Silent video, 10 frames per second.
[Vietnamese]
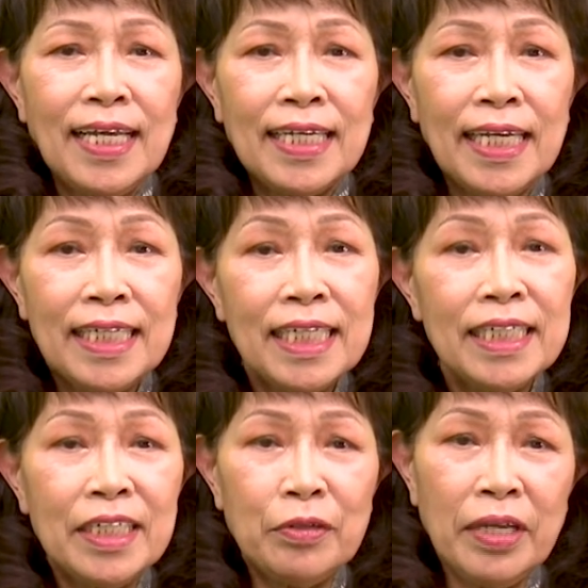Kính
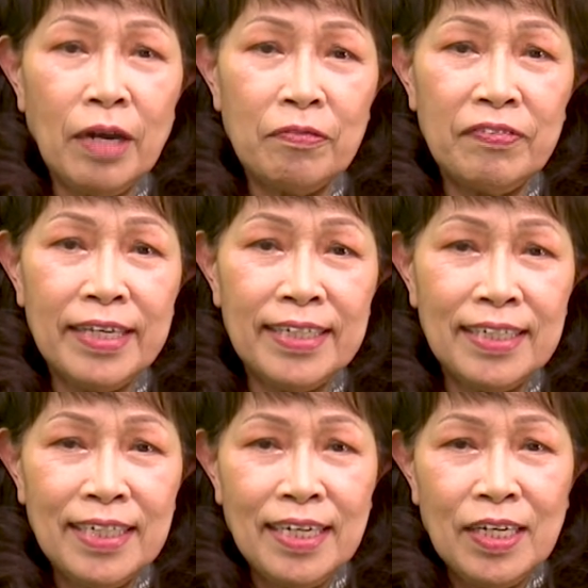thưa quý học
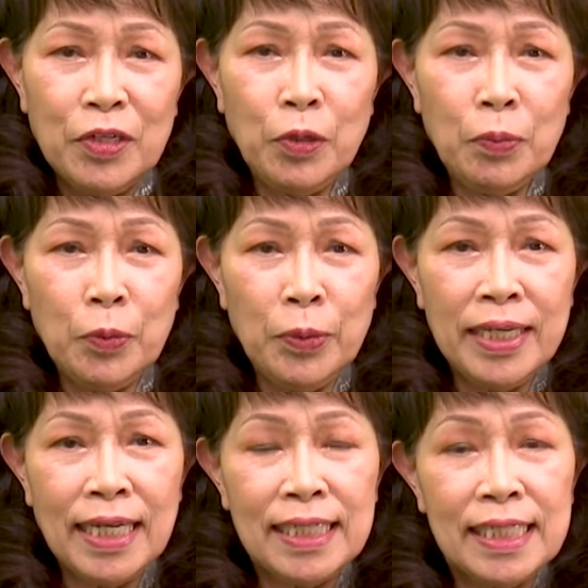viên, cùng quý
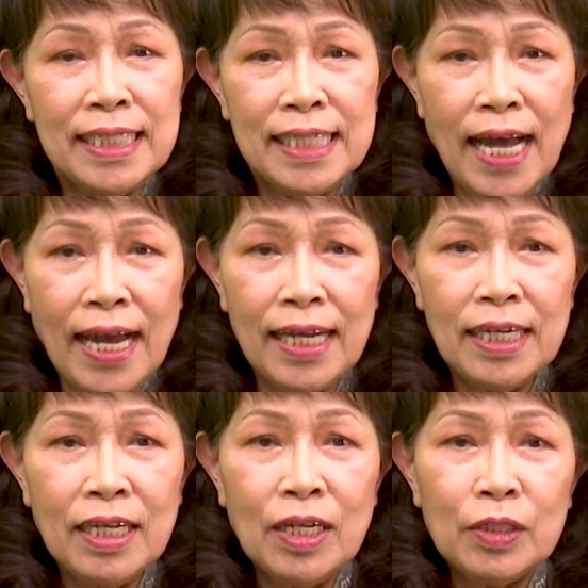khán thính giả,
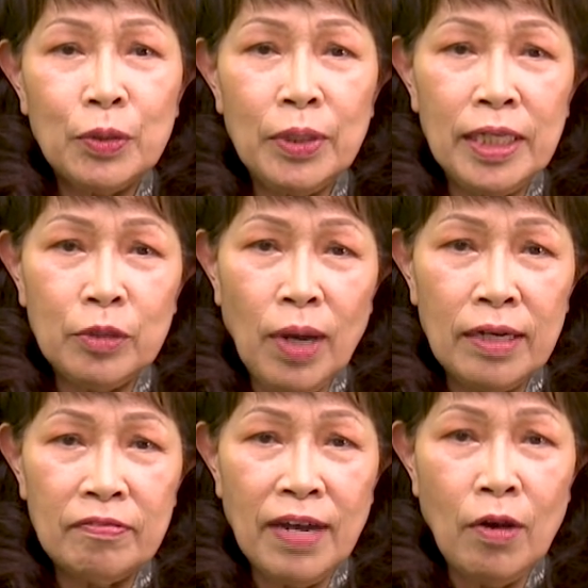tùy
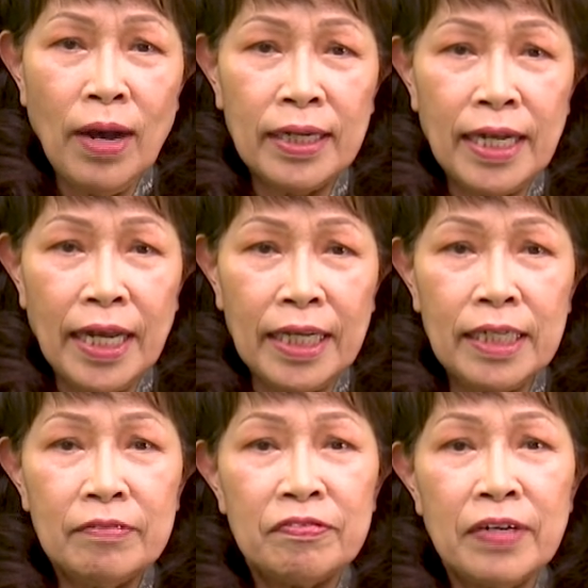thuận và hoàn
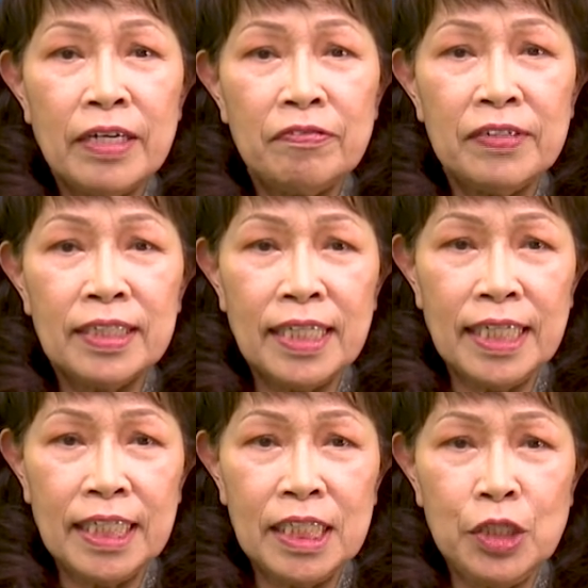cảnh với phương
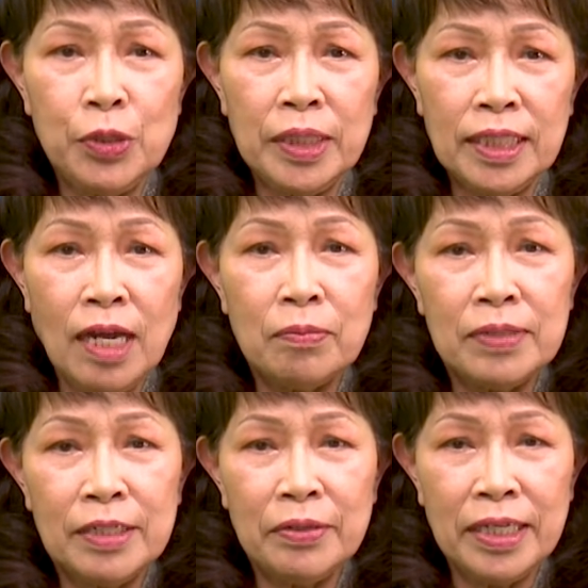tiện truyền thông
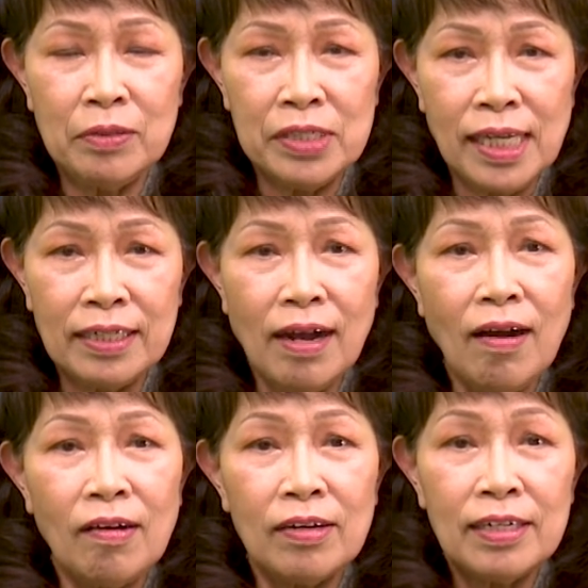hữu hiệu sẵn
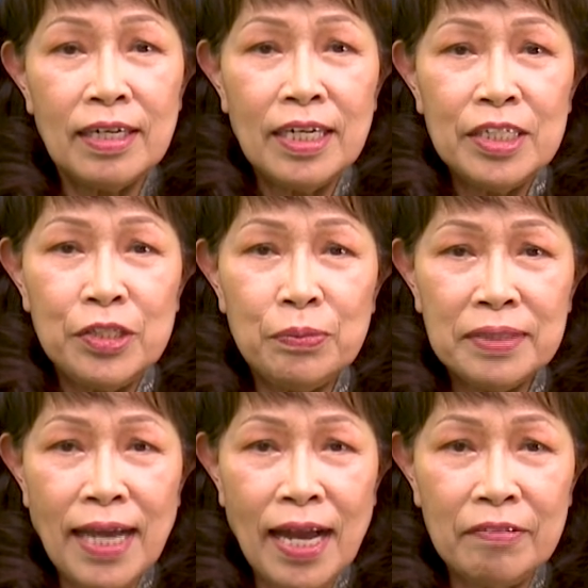có, chúng
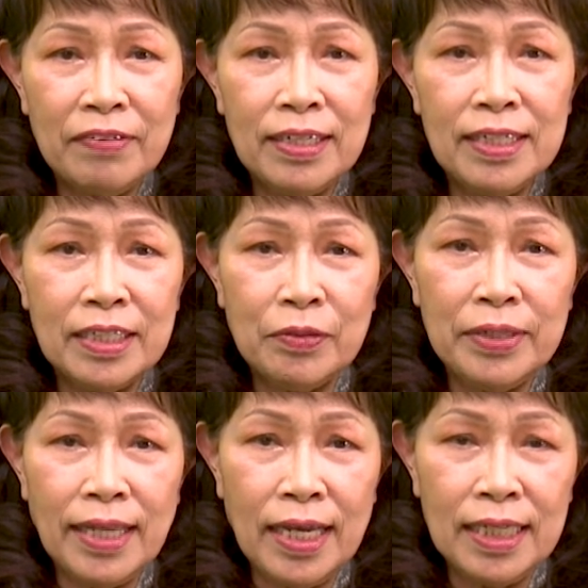ta vẫn được
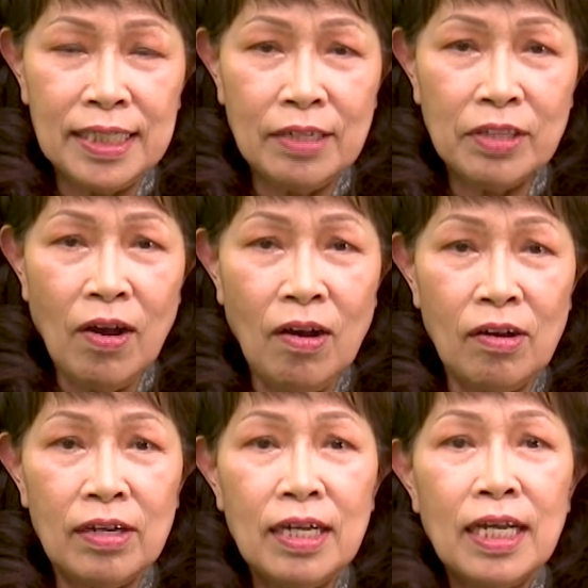quý thầy giáo
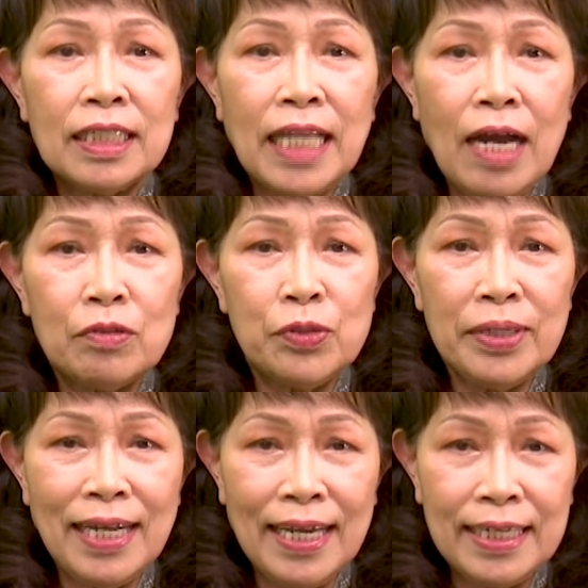thọ tạo
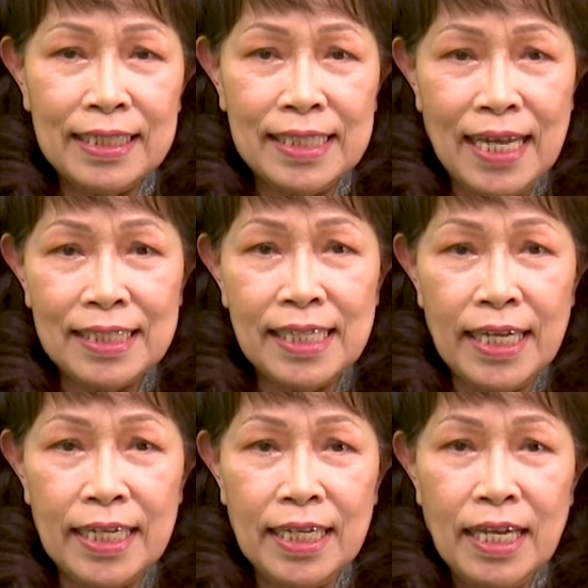duyên lành giảng
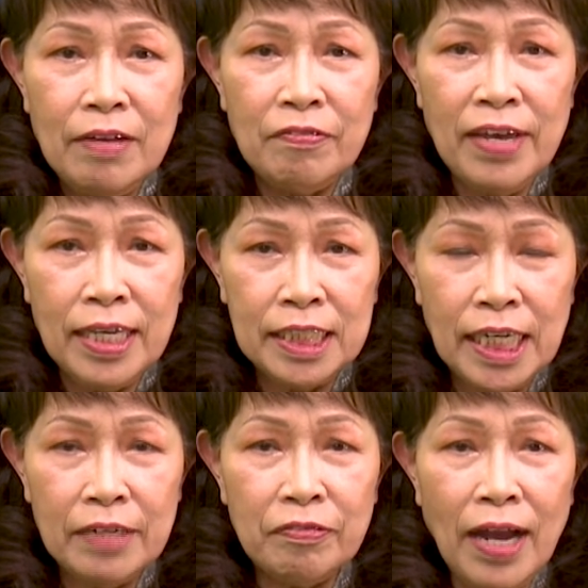dạy về
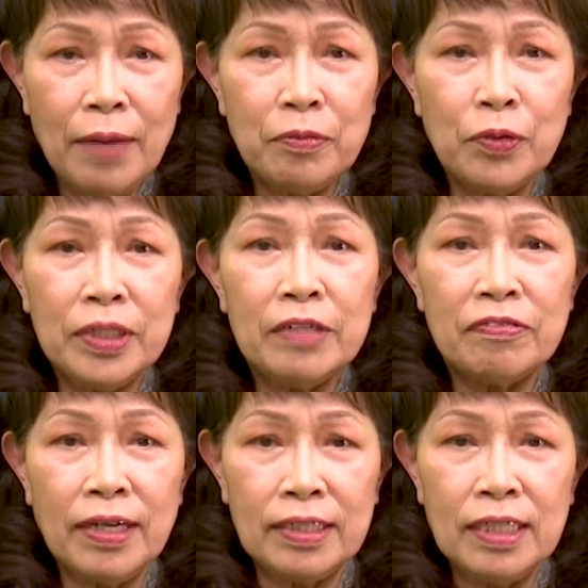chánh pháp của Đức
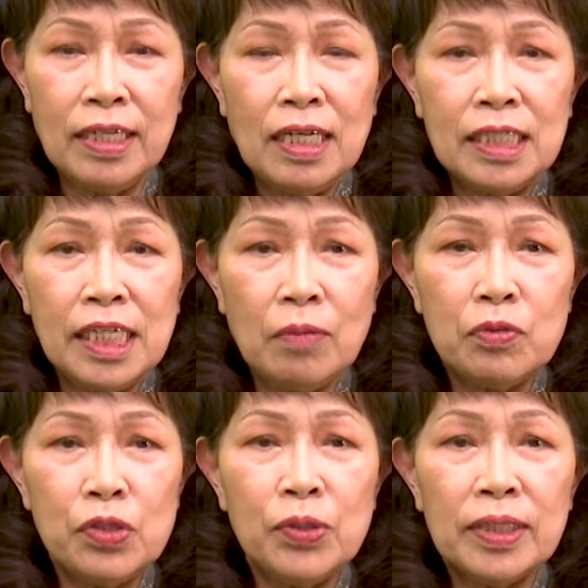Phật trong
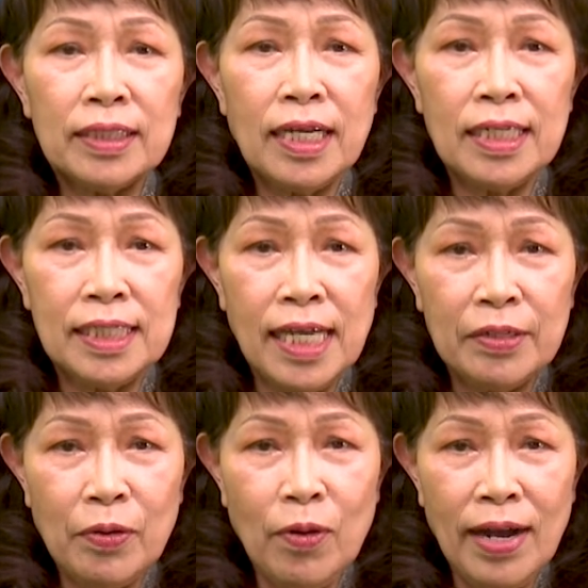suốt thời
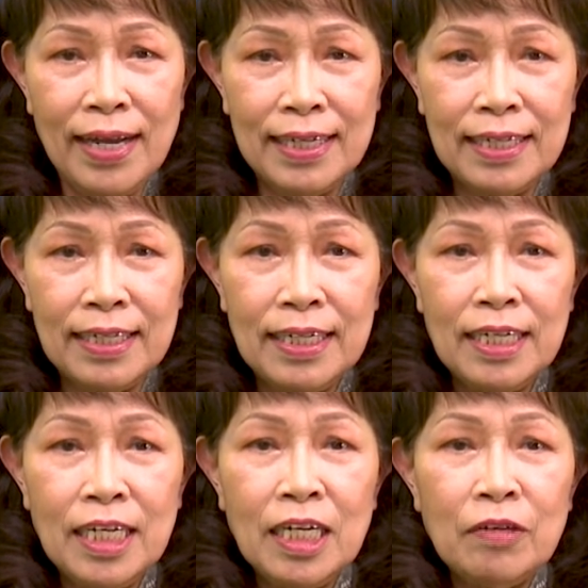gian qua.
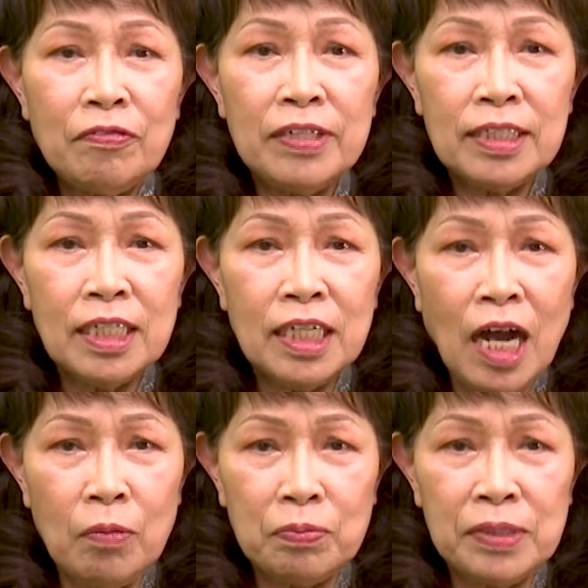Phương thức
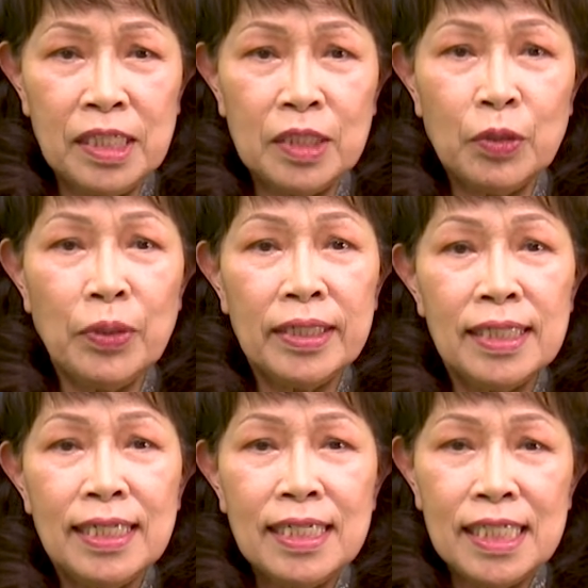học trực tuyến
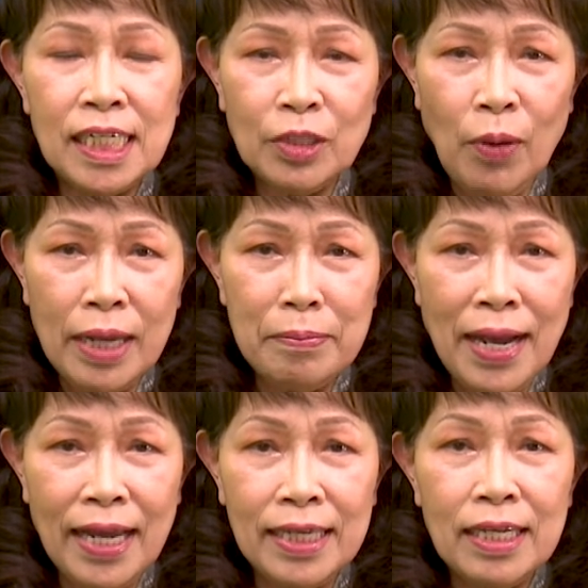rất thoải
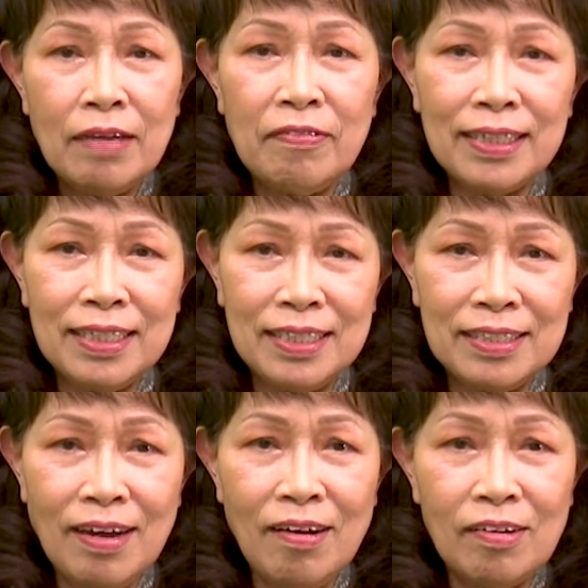mái và tự
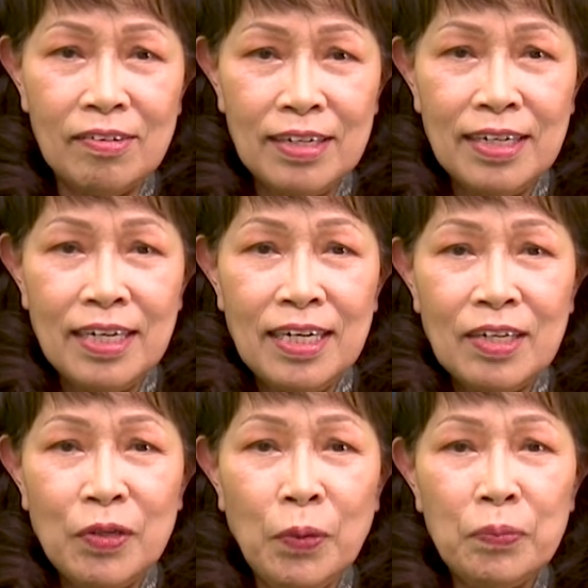do,
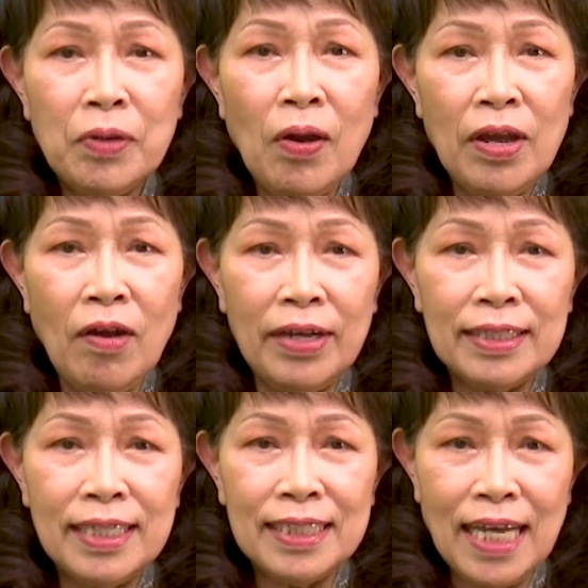cũng đòi hỏi
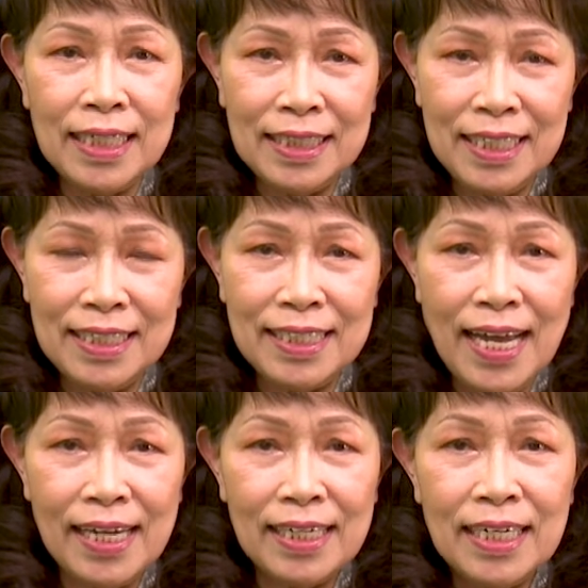tinh thần tự
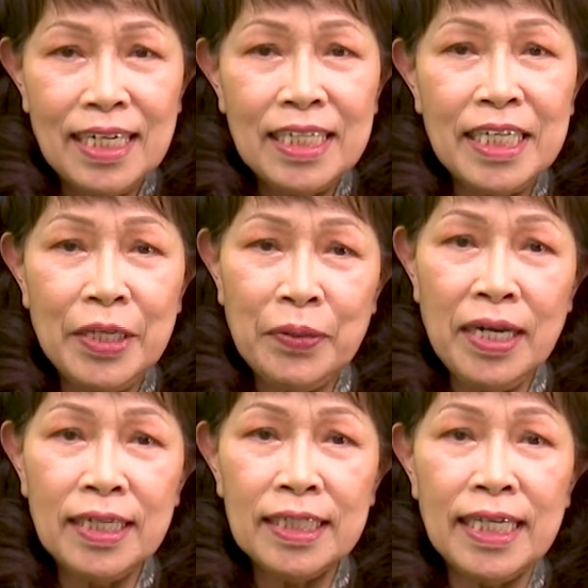giác nhiều
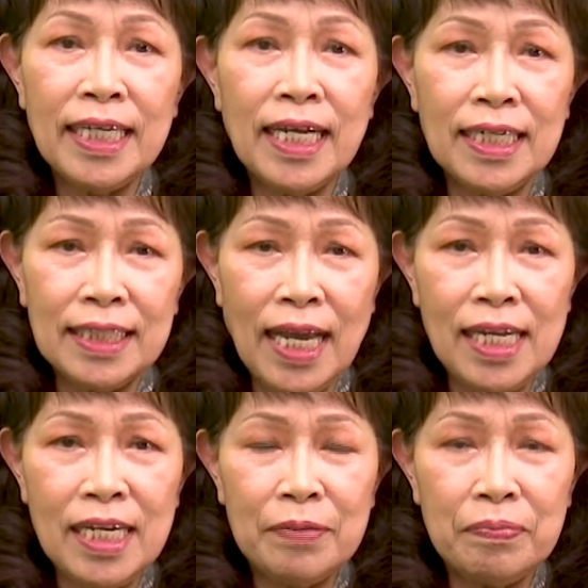hơn khi ở tại
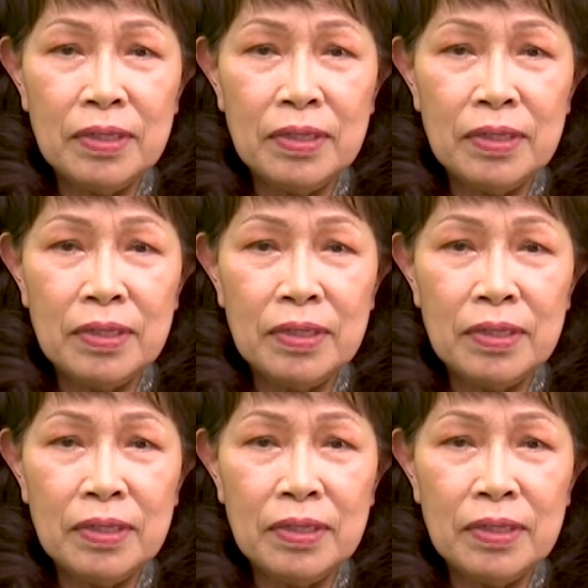lớp.